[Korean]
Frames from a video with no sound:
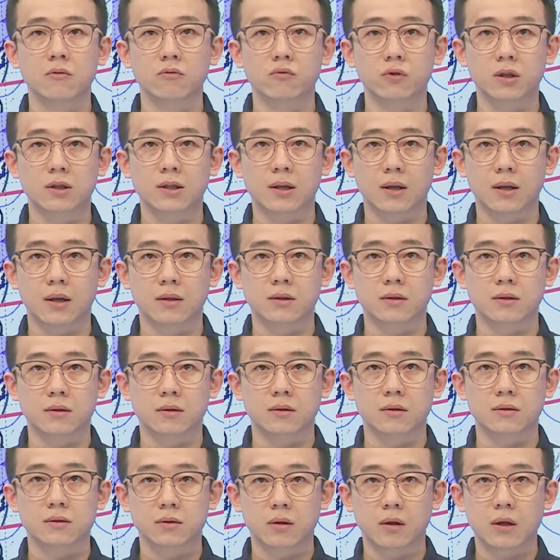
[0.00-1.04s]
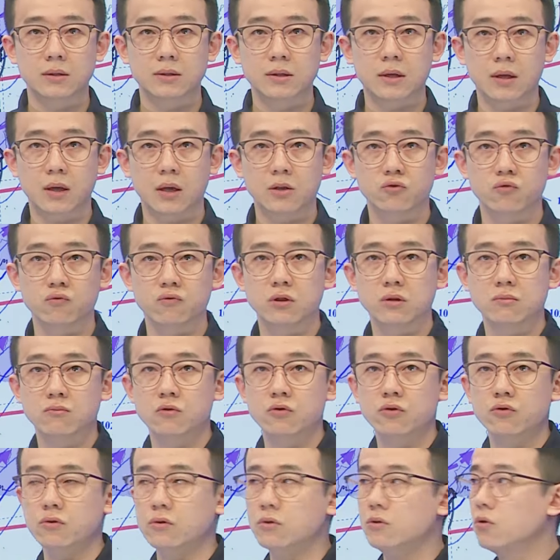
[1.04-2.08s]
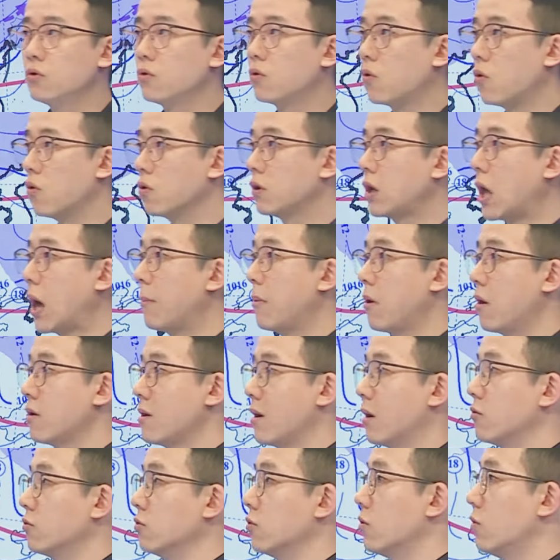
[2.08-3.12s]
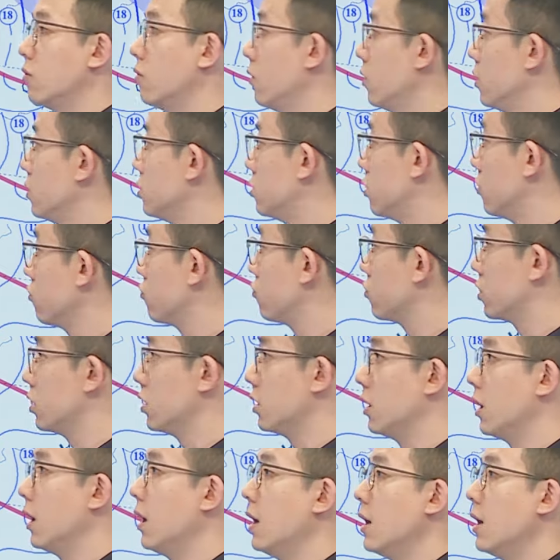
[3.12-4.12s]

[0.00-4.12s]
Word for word: 우리나라는 서해상에 중심을 둔 고기압의 영향으로 전국이